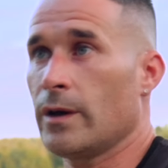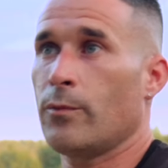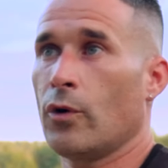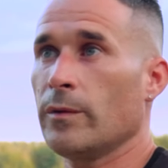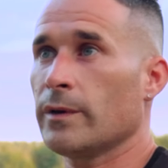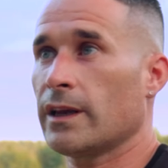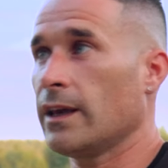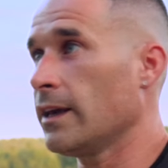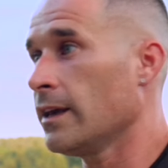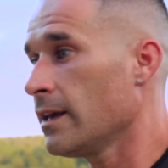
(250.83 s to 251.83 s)
E poi
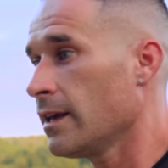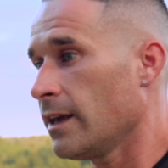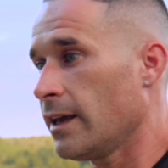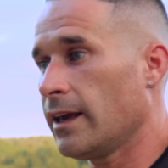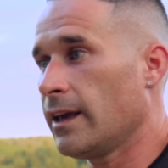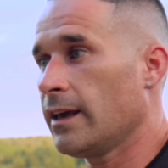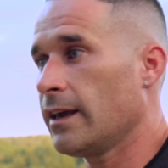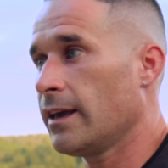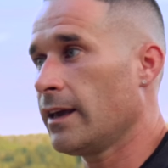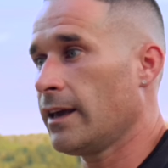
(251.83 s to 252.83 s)
perché
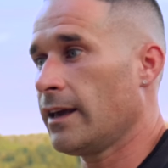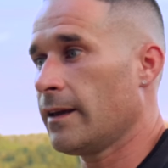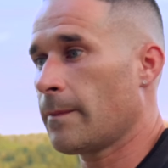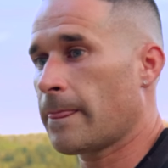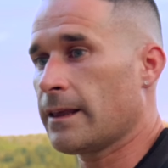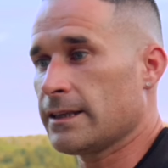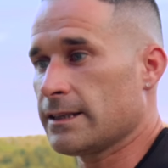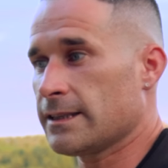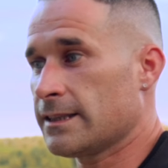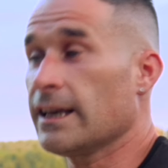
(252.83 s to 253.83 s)
eh,
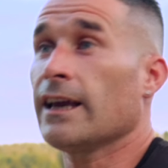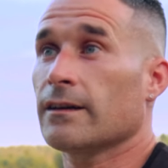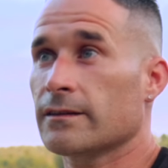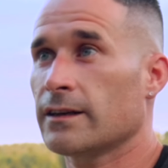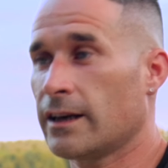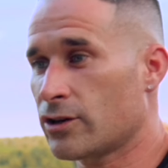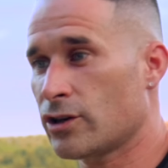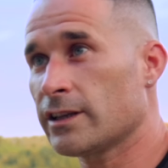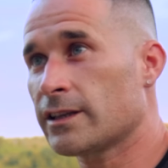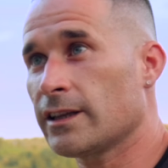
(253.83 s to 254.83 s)
se le
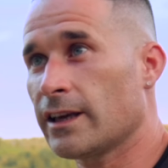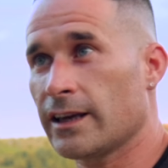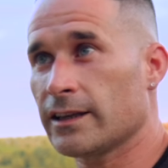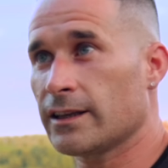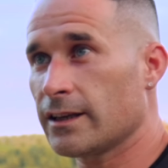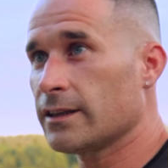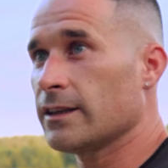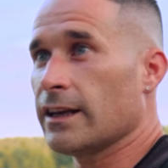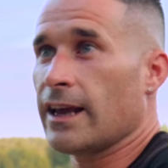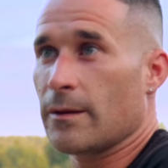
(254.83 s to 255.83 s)
scelte dei, dei,
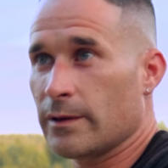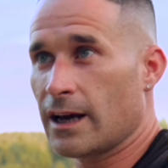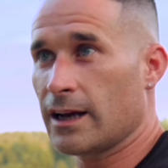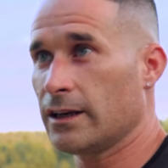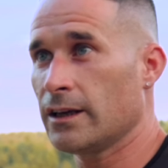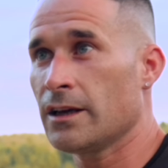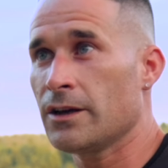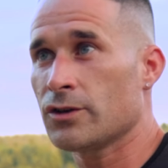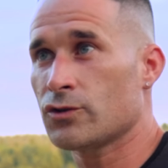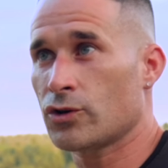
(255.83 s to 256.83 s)
dei, capitani
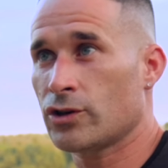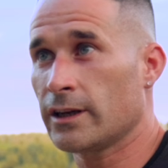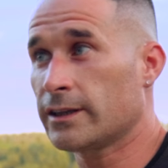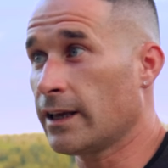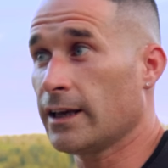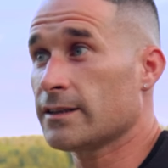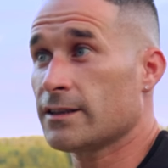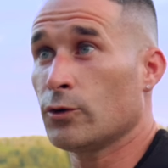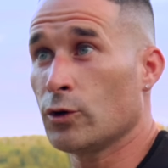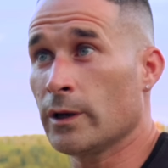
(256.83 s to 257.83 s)
sono scelte
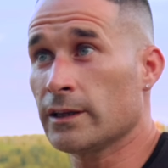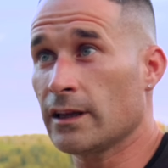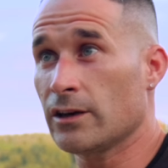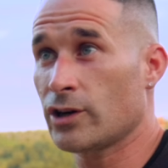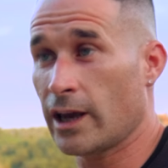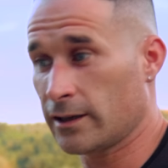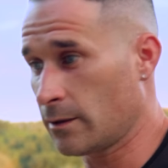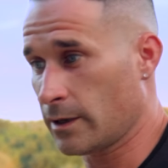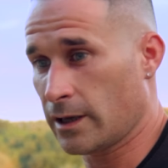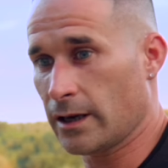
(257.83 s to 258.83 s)
secondo me
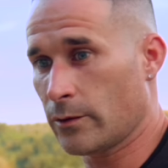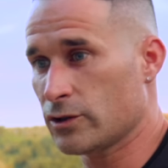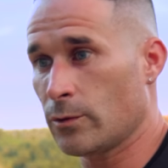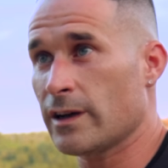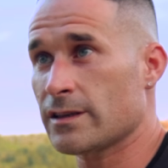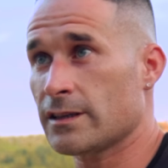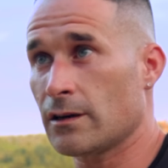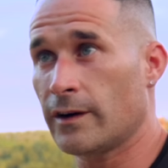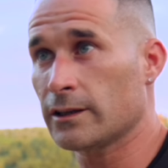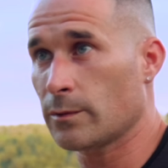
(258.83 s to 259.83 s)
intelligenti perché questo passo è
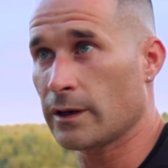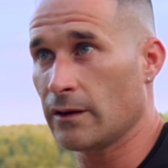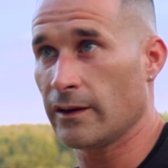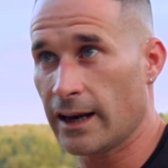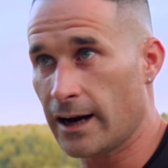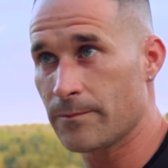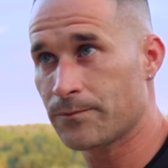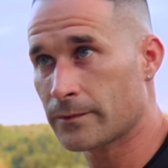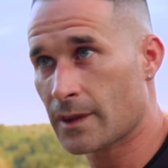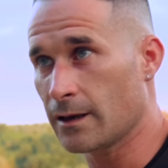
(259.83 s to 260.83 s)
stato fatto per livellare
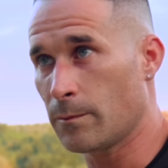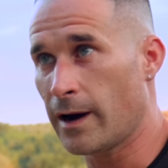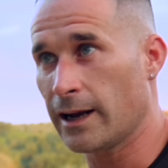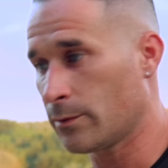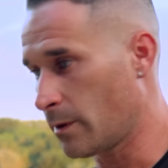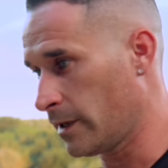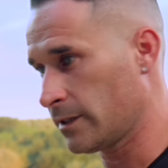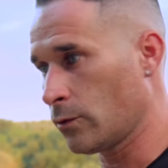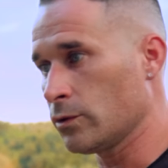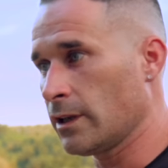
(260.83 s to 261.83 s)
il palio, per
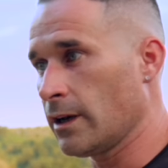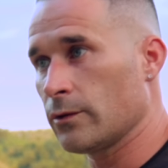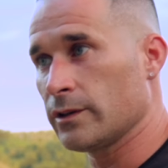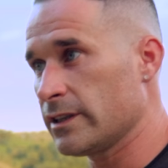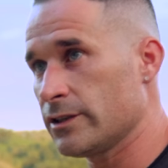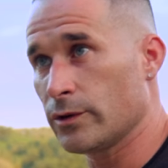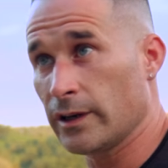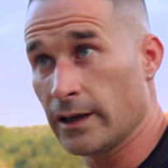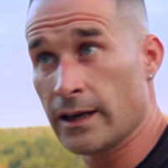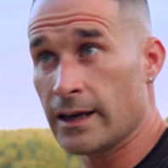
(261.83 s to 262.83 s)
mettere tutti nelle
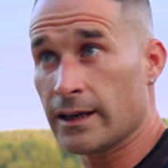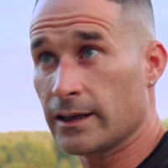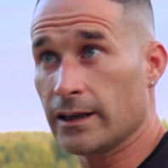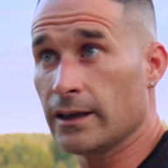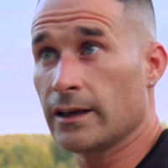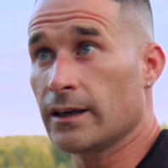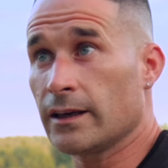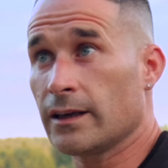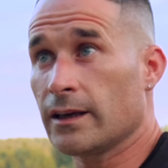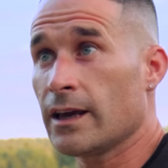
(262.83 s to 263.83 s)
condizioni
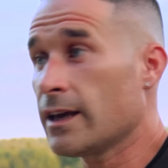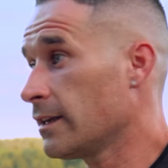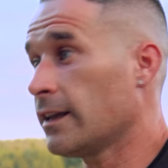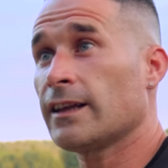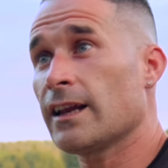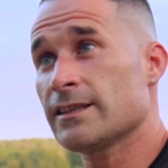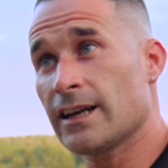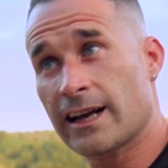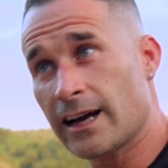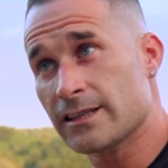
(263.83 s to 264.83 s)
di, di andare la
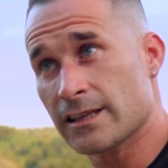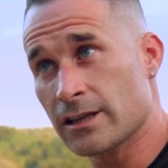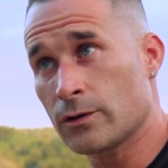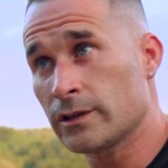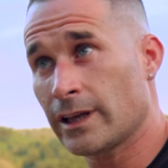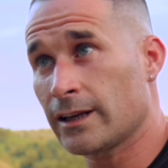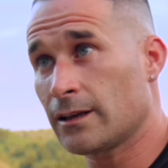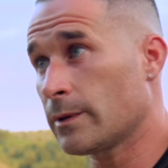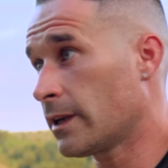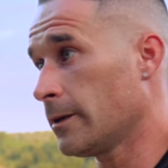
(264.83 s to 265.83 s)
sera a casa e essere
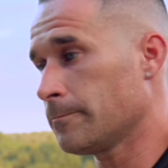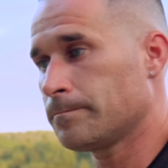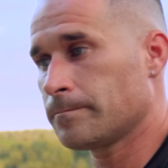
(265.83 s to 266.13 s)
contenti perché